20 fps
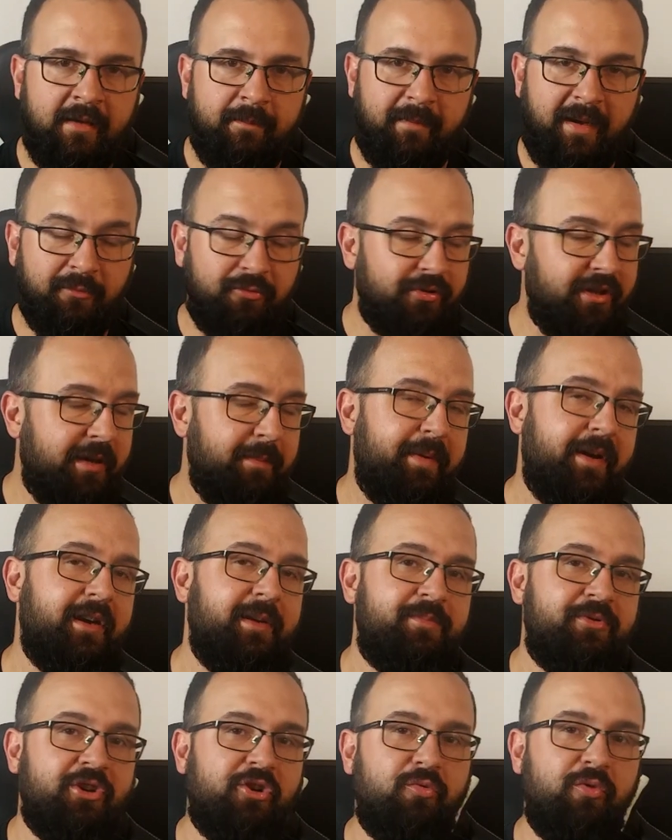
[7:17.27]
Mam tutaj
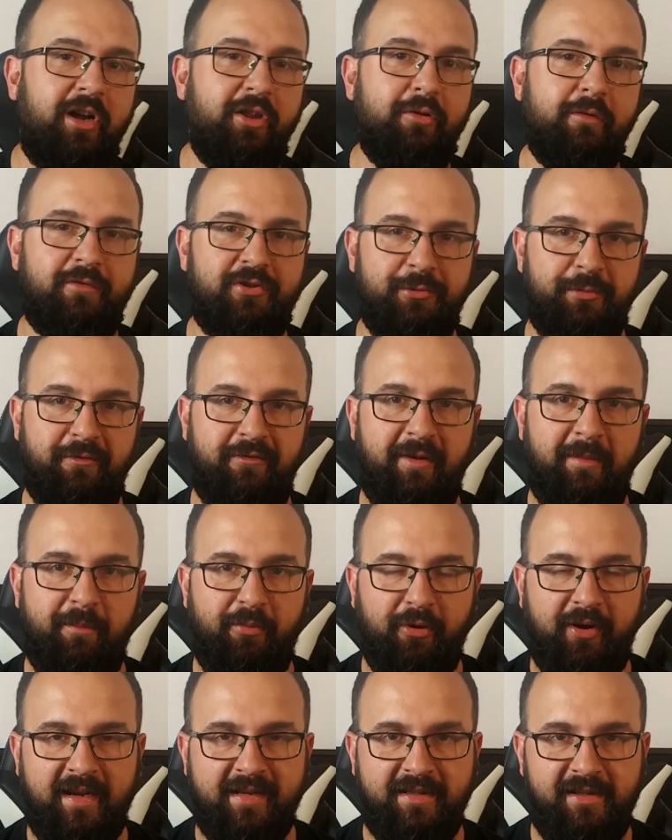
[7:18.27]
parę przykładów, żeby Wam
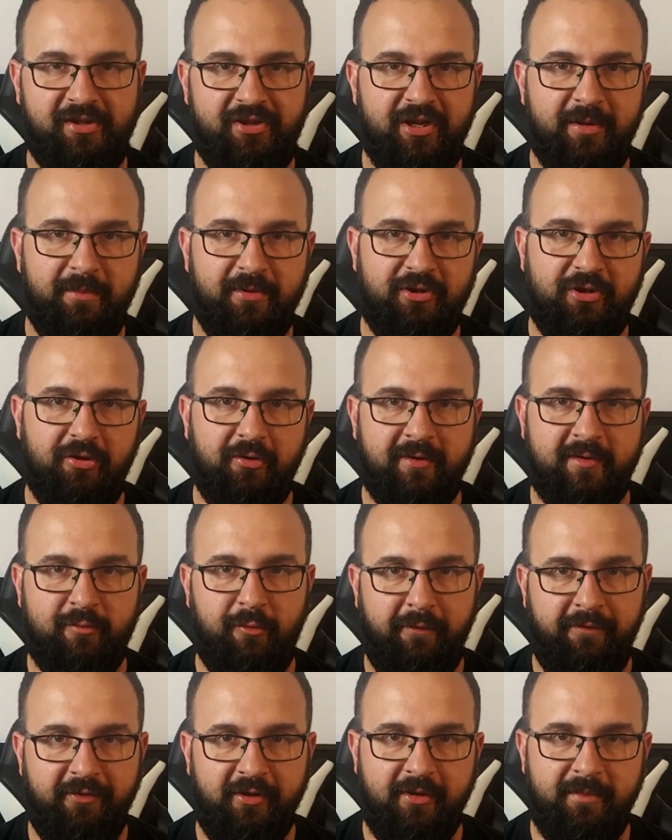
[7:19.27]
pokazać, nie być
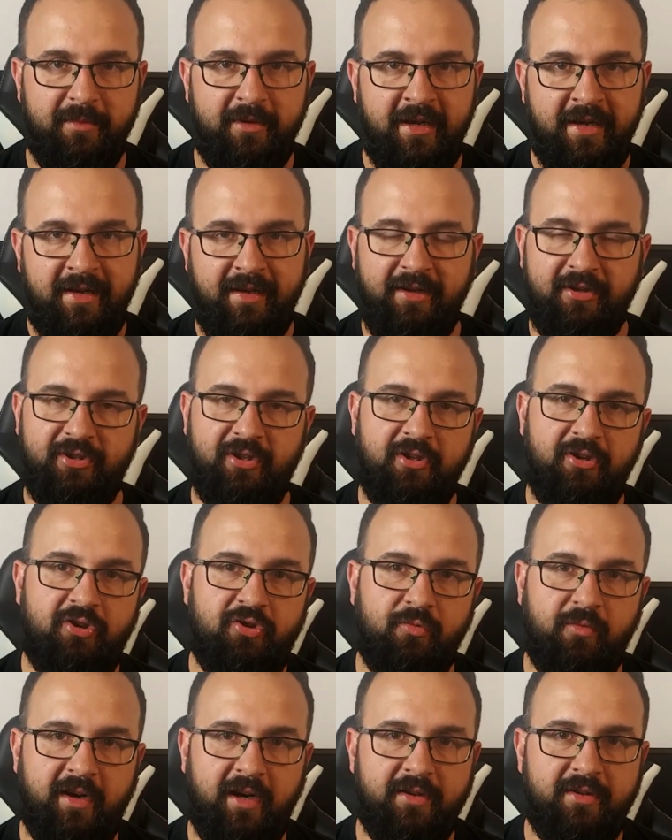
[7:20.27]
gołosłownym. Jeżeli
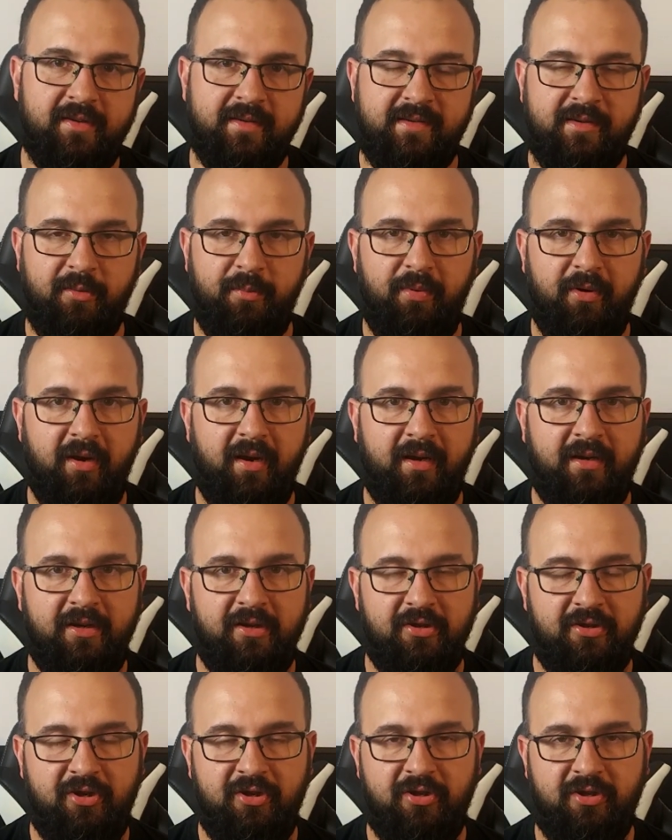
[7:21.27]
szukacie sobie
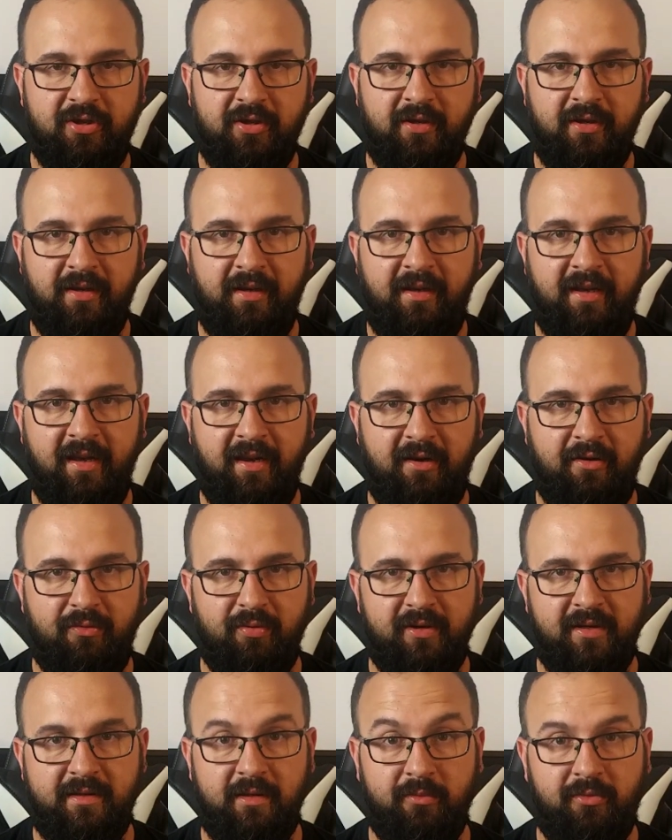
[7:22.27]
jakichś e, gier,
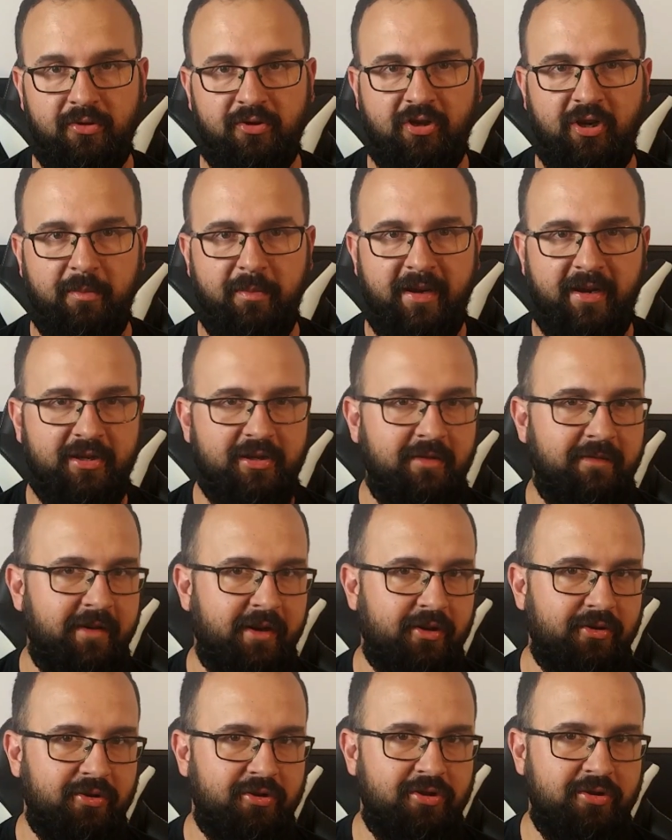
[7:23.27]
które są troszkę bardziej
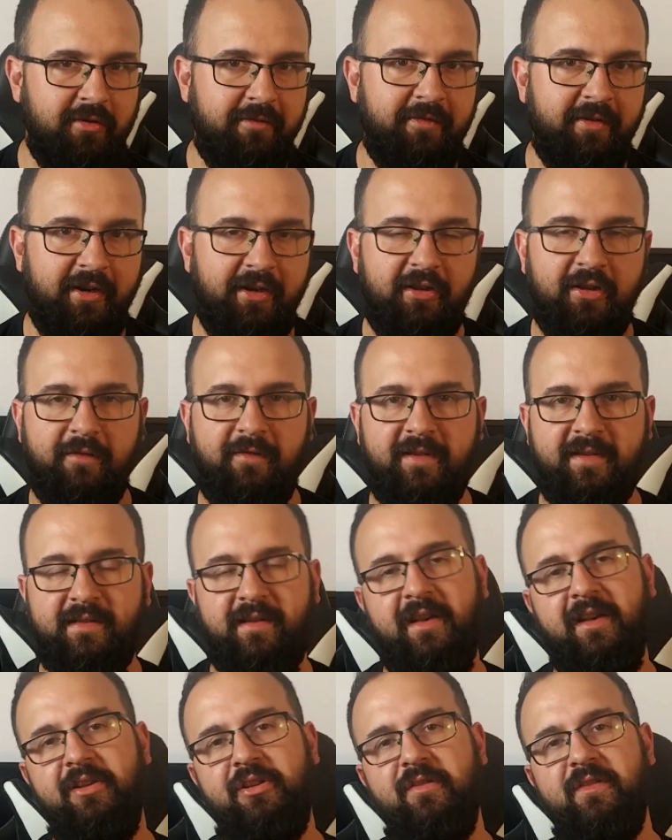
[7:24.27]
wartościowe i to Was
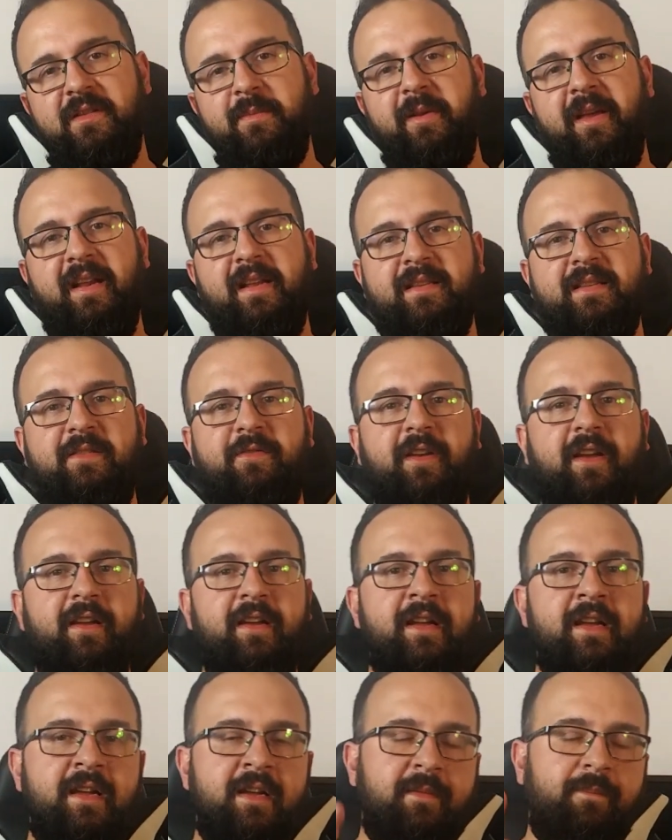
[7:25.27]
kręci w
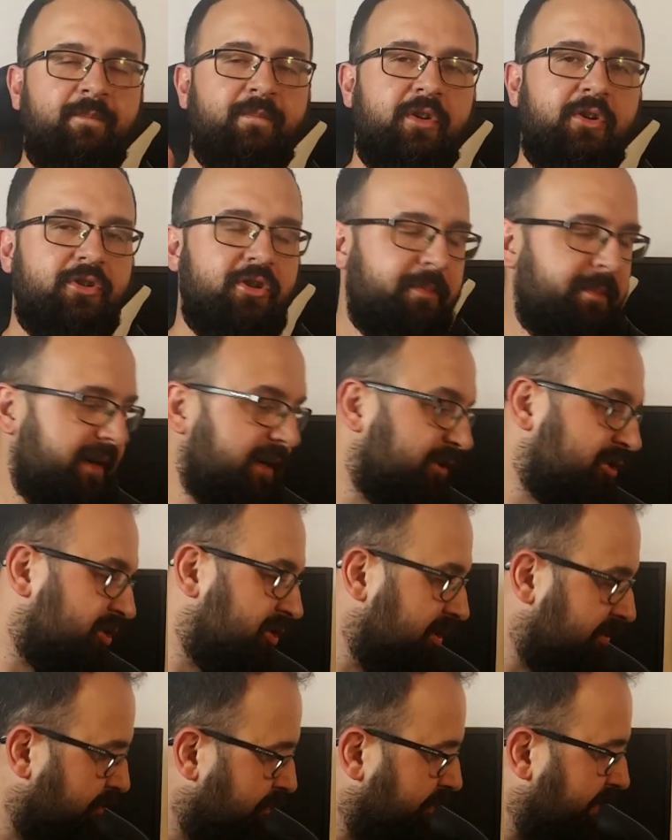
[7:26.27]
zbieractwie, no to
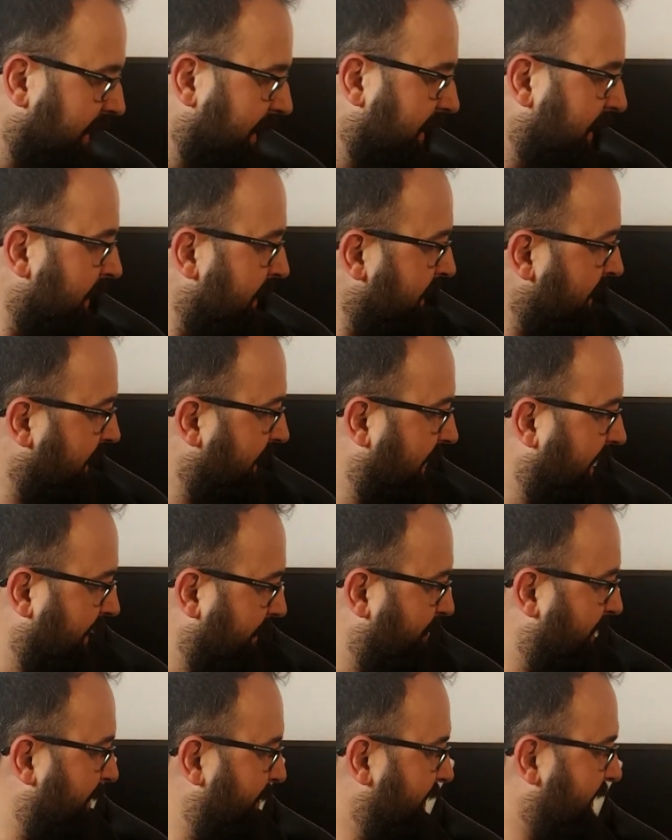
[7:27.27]
patrzcie tutaj.
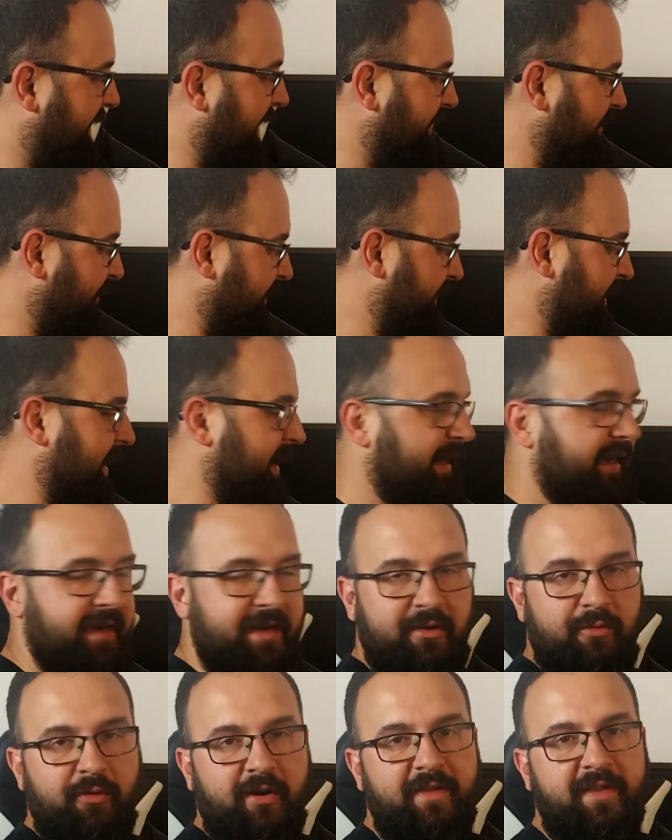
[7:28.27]
E, mamy tanią serię,
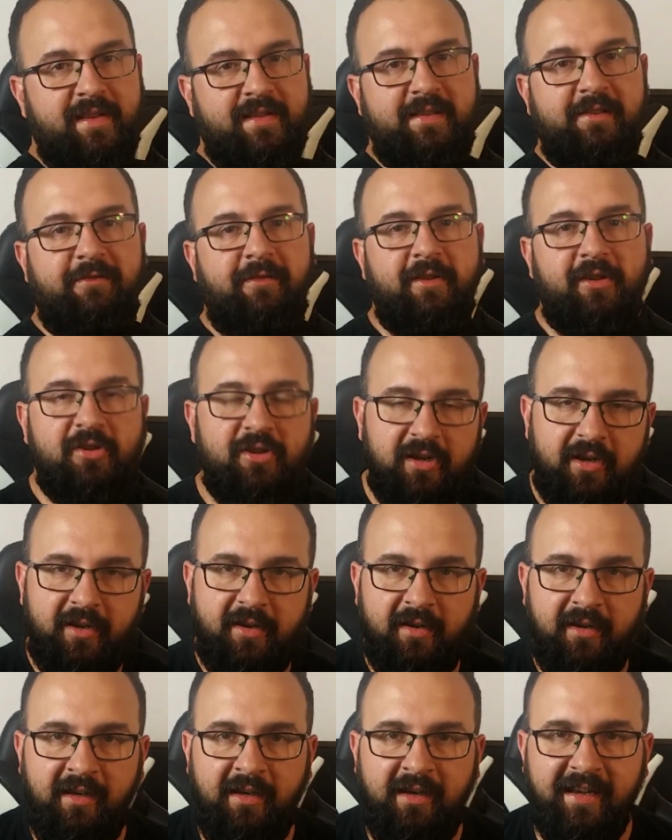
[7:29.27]
która nazywa się
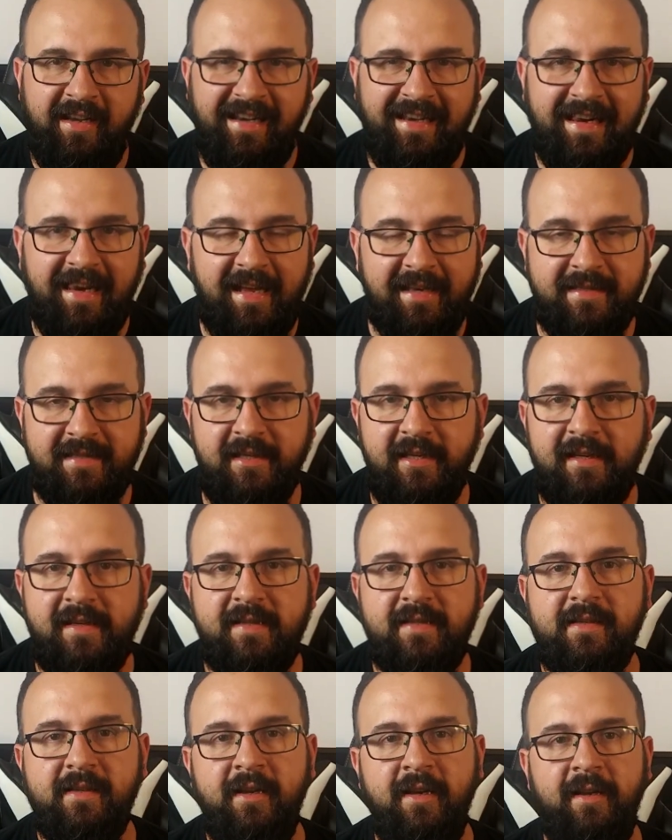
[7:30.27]
EA
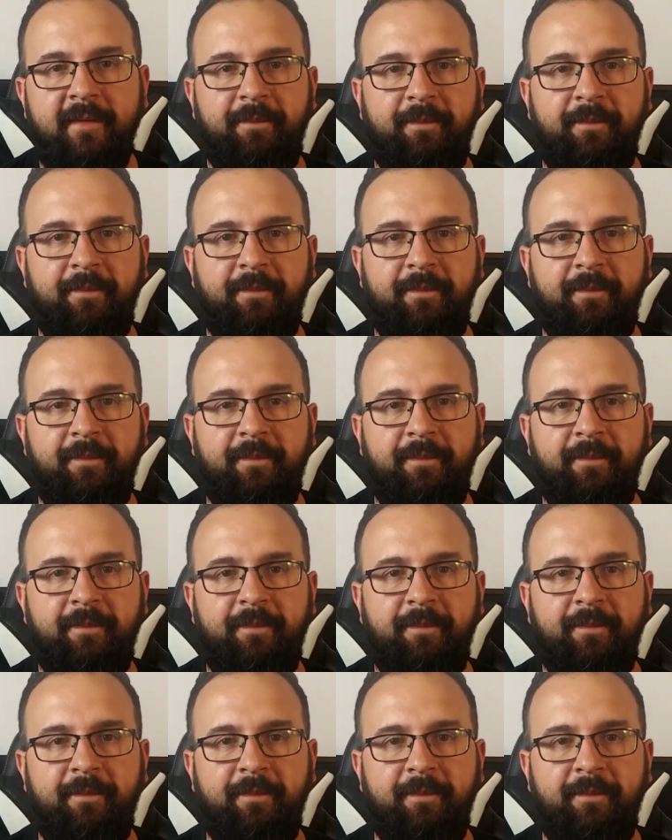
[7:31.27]
Classics.